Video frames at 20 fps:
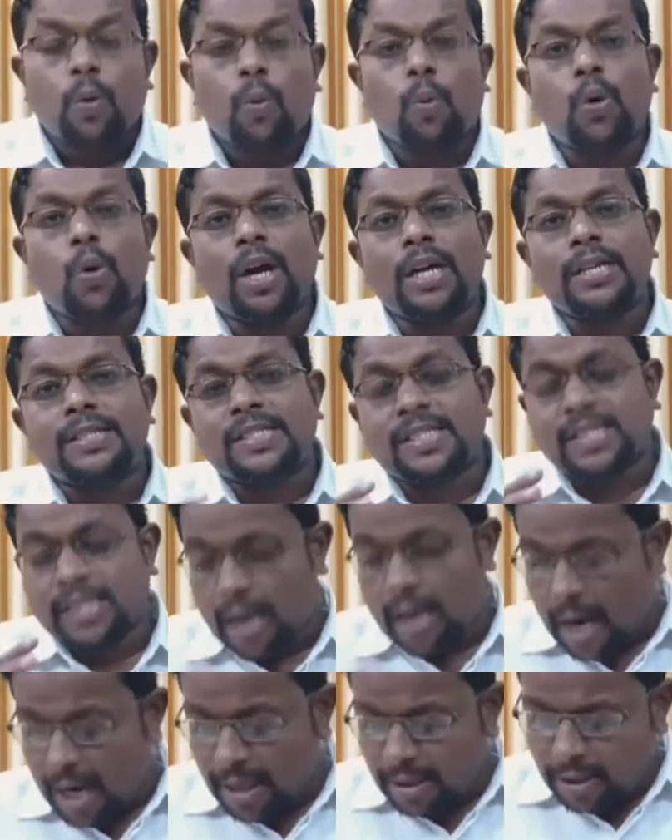உங்கள்
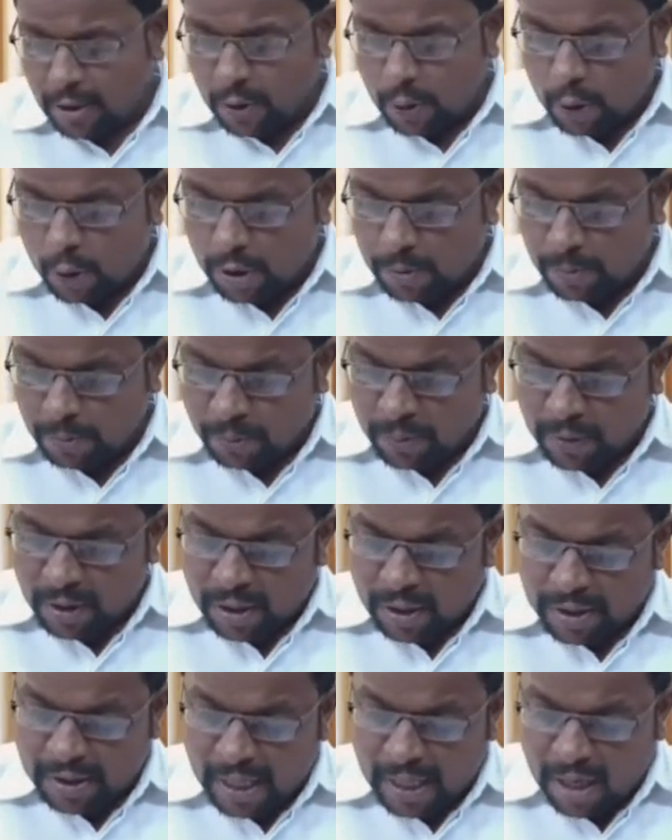சார்ந்த குணம்
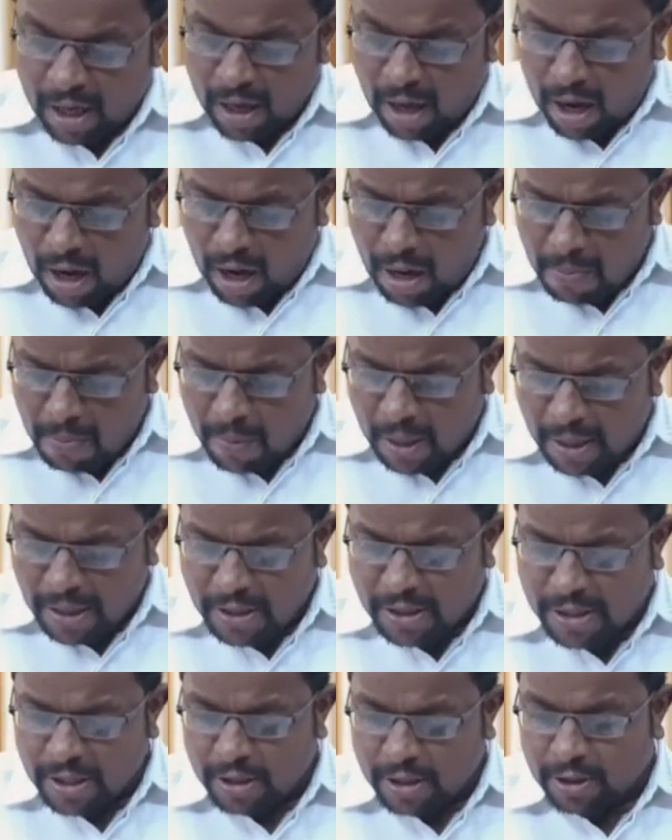எல்லா
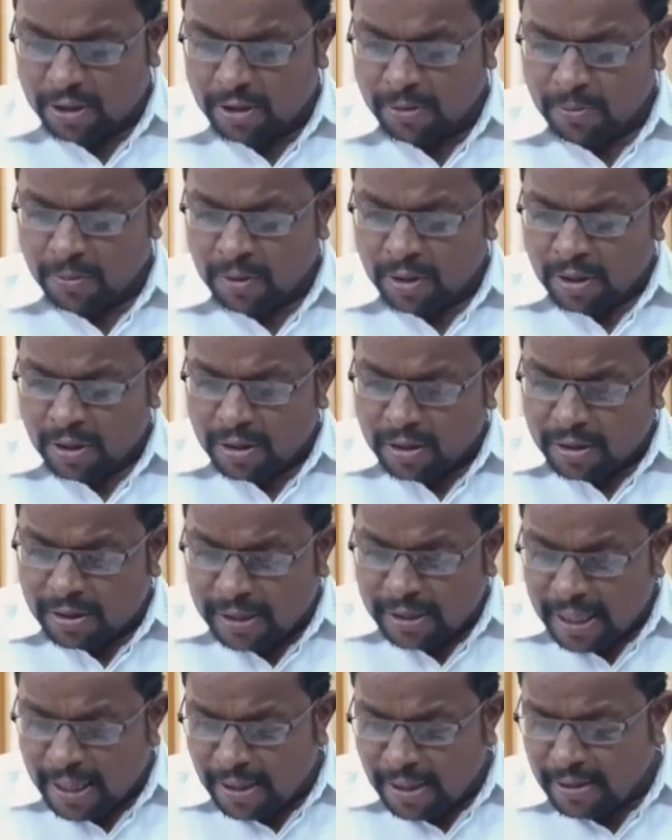மனுஷருக்கும்
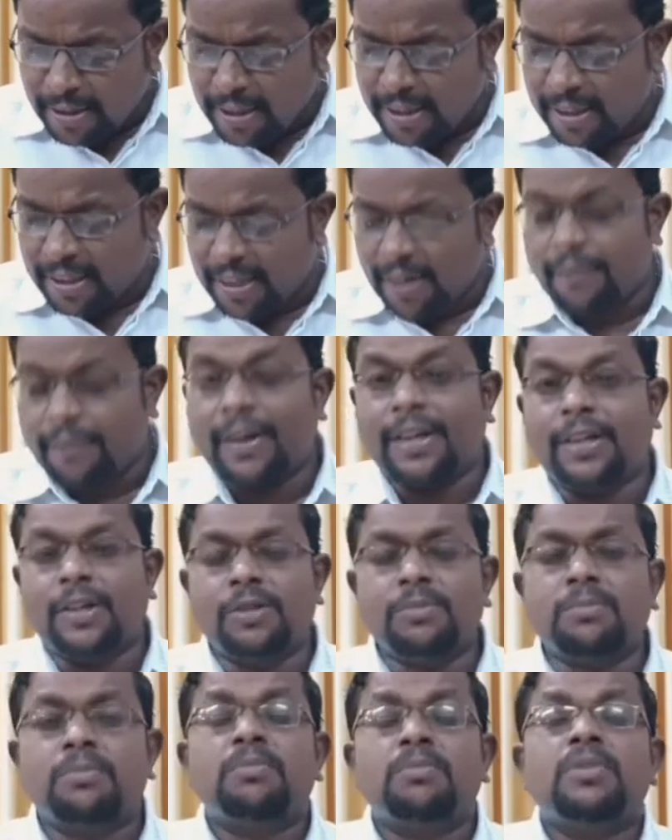தெரிந்திருக்க
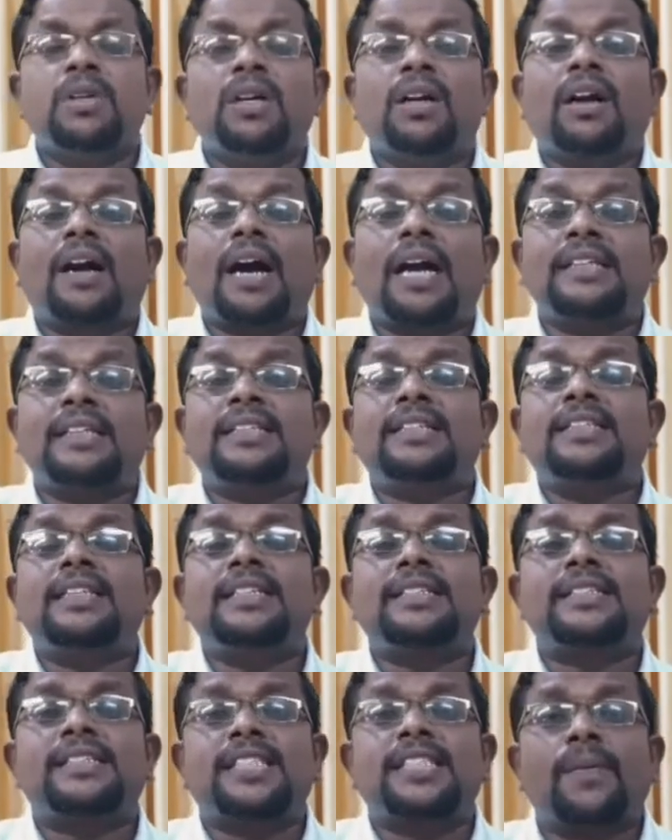வேண்டும்
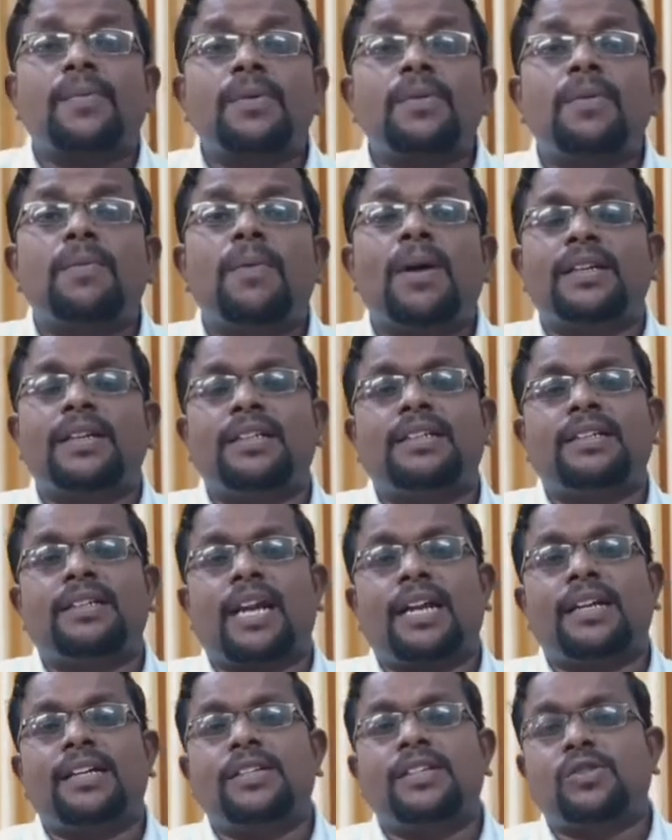கர்த்தர் சமீபமாக
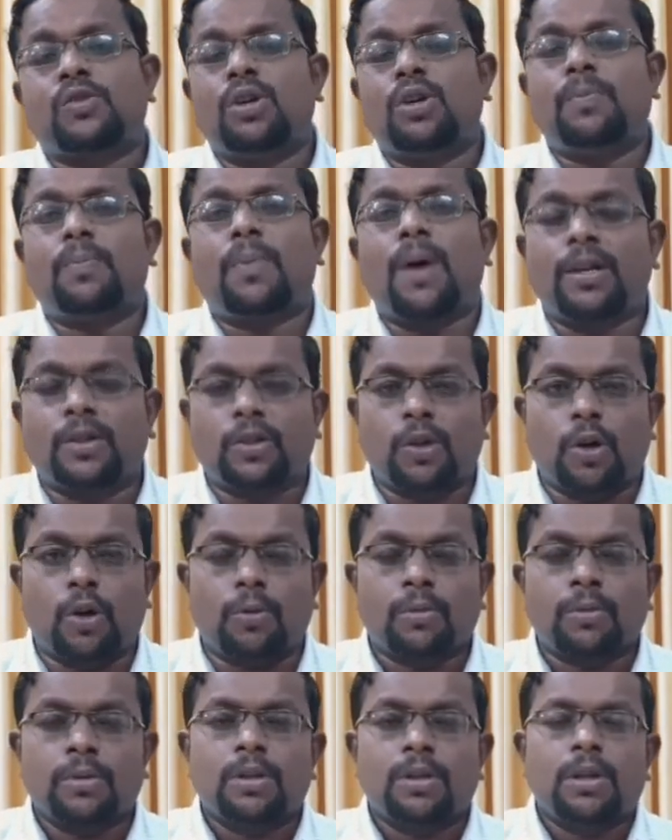இருக்கிறார் என்று சொல்லி
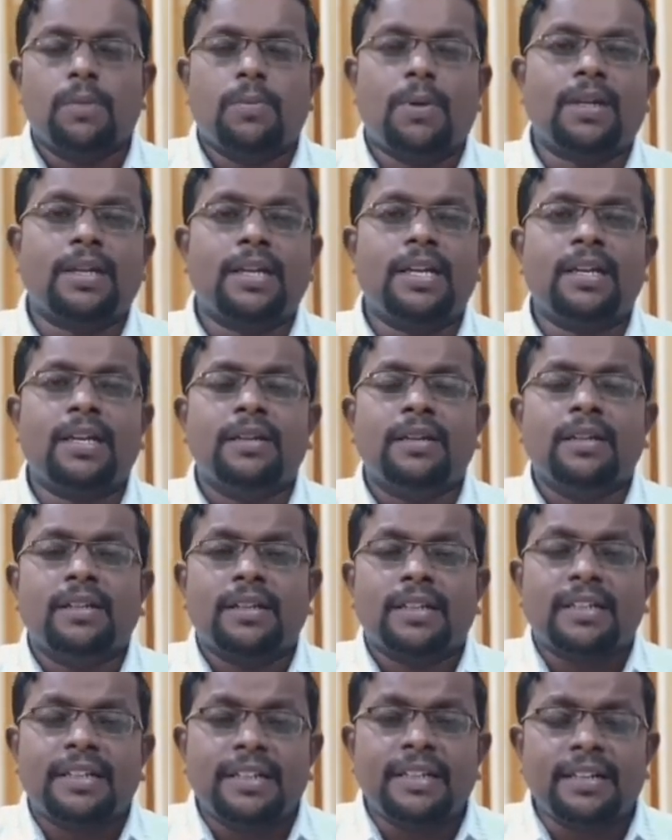பார்க்கிறோம் பாருங்கள்
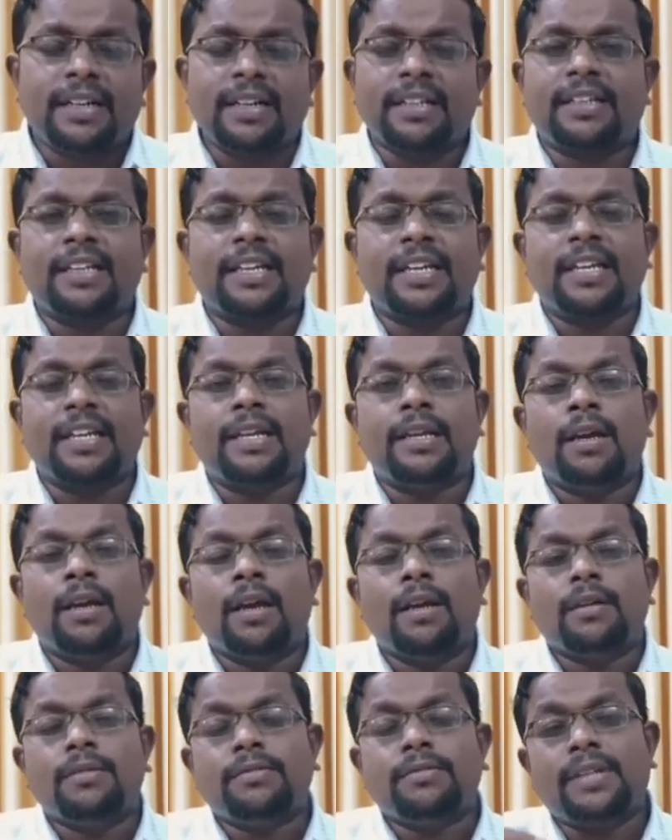இன்றைக்கு
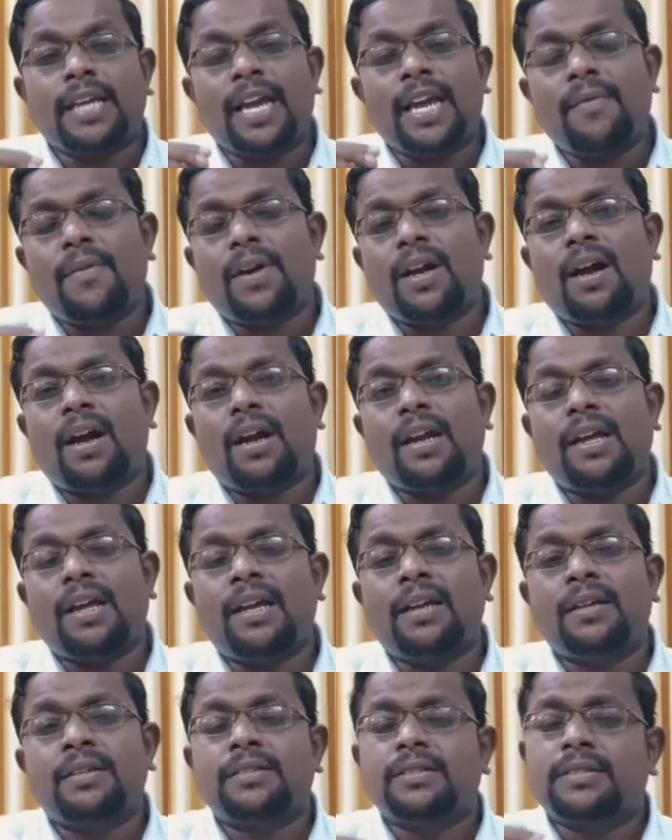தேவனால்
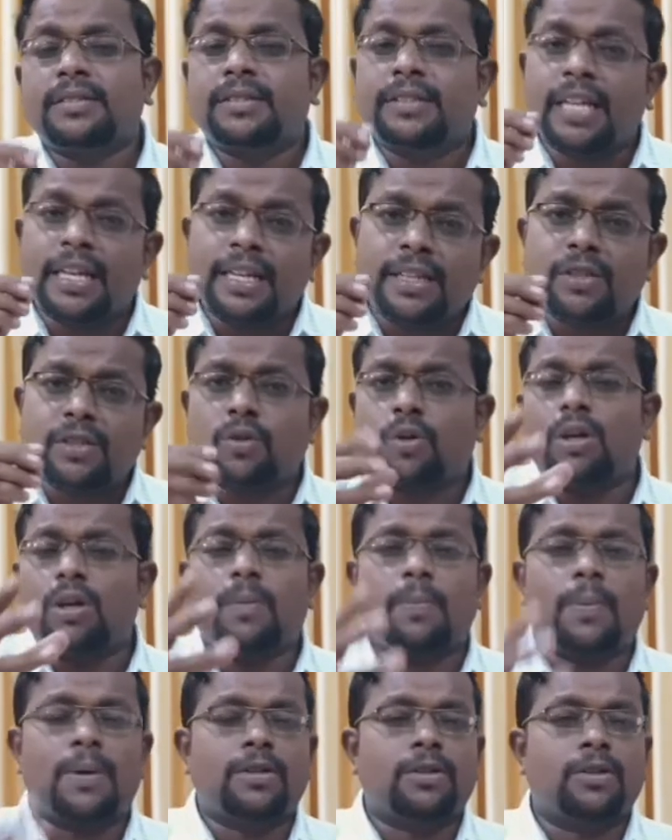தெரிந்து
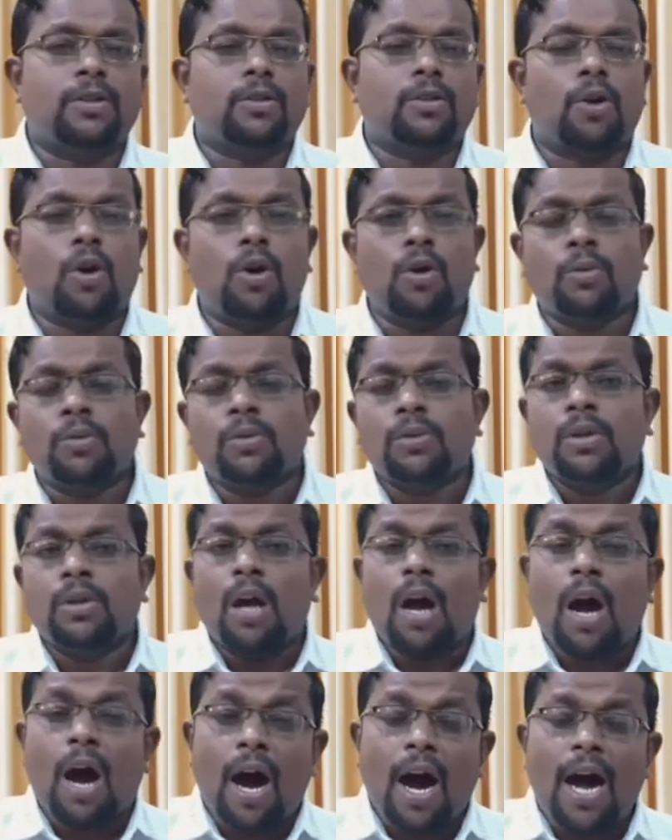கொள்ளப்பட்டிருக்கிறோம்
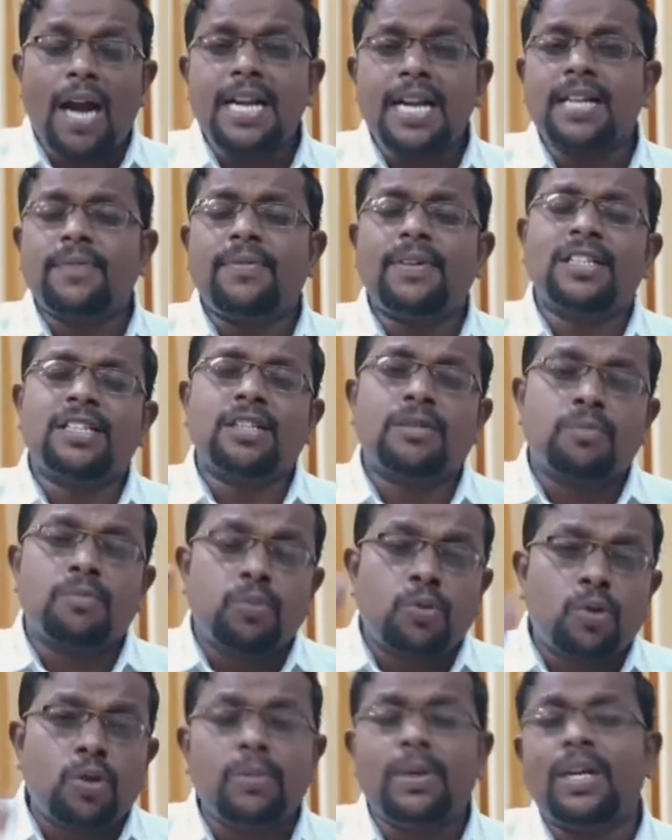ஆண்டவர் இந்த
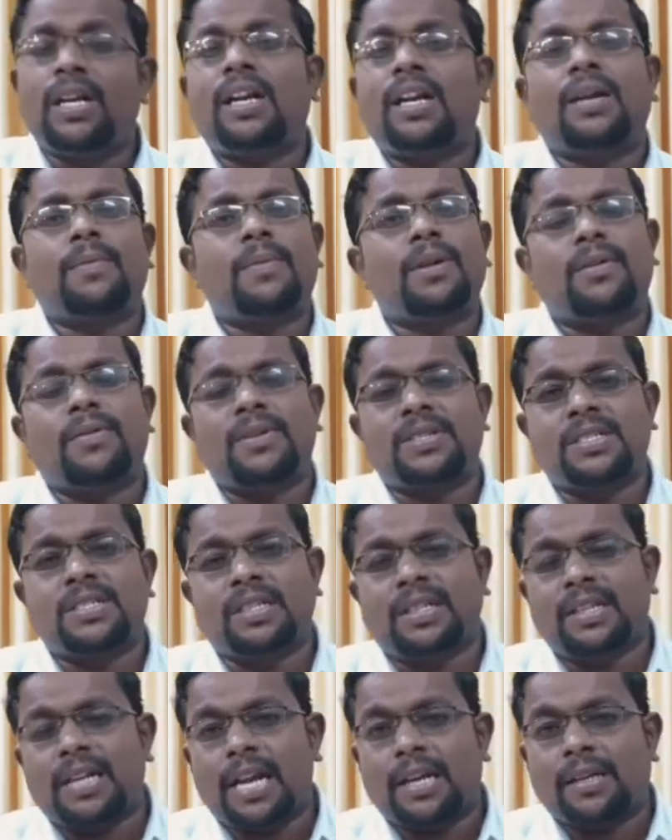பூமியில் நம்மளை
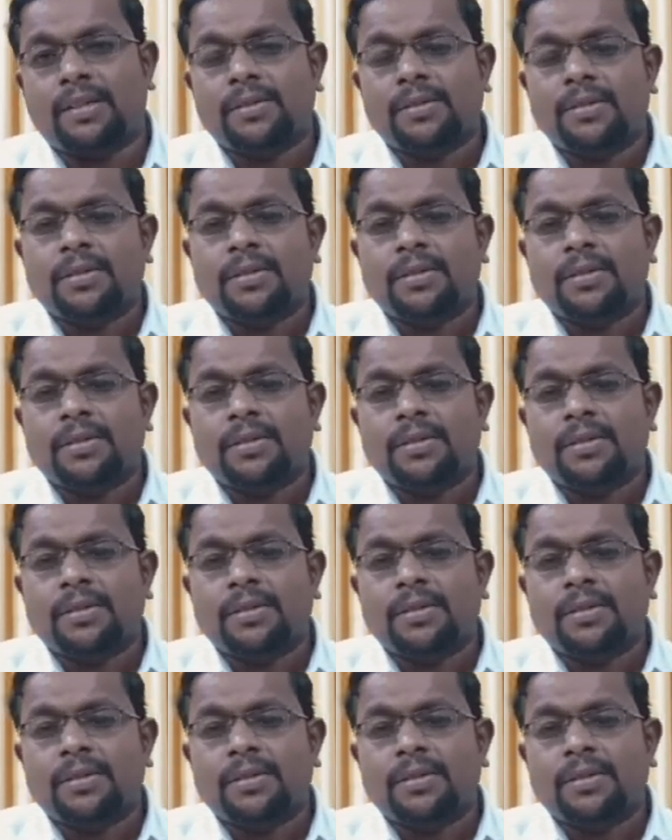வச்சுருக்கிறார்